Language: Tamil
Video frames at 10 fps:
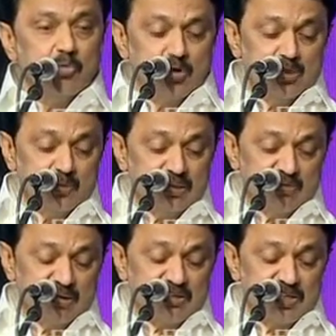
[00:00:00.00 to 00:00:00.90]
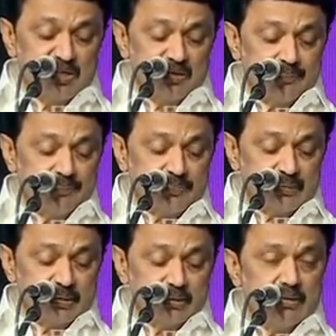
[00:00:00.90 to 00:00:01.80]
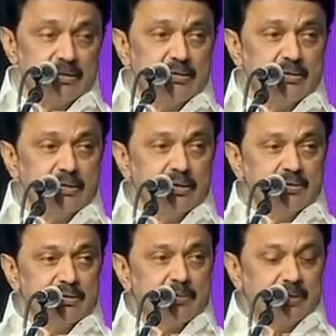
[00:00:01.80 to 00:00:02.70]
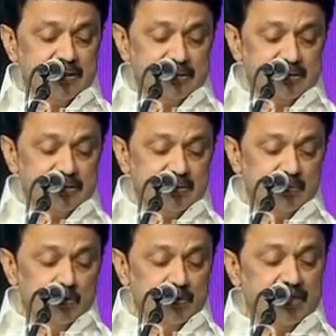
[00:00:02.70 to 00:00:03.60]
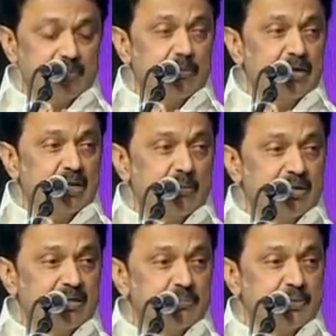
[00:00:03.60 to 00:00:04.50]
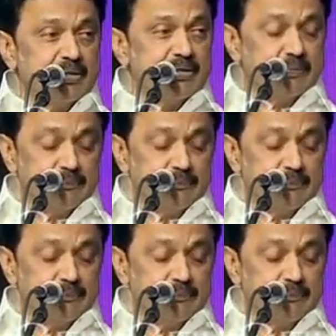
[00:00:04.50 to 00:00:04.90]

ஒட்டுமொத்த வளர்ச்சியிலும் தமிழ்நாடு முன்னணி மாநிலமாக இருப்பதை